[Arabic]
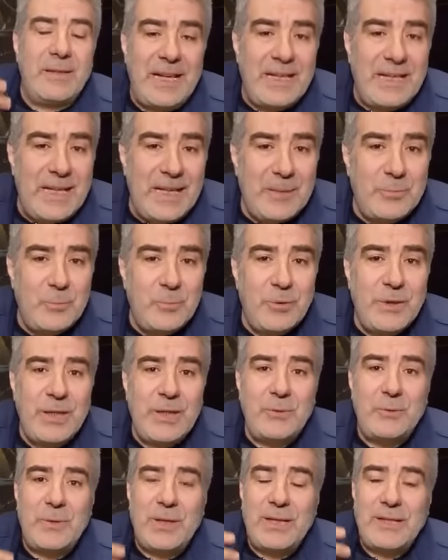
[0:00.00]

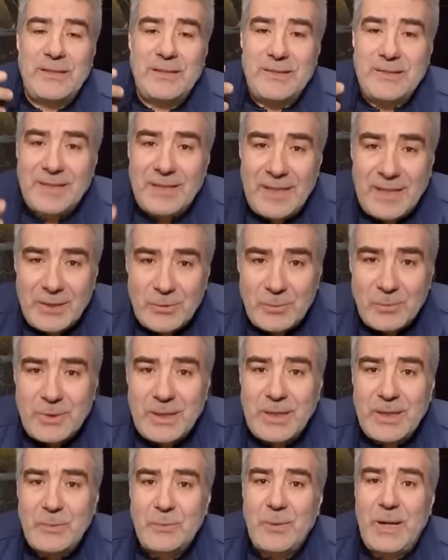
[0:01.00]
أحلامنا
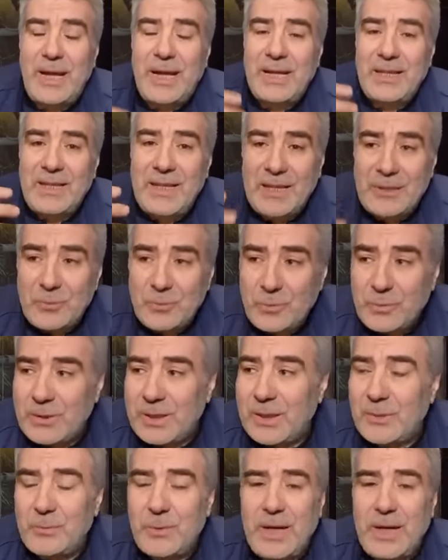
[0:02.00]
وأسرارنا وحياتنا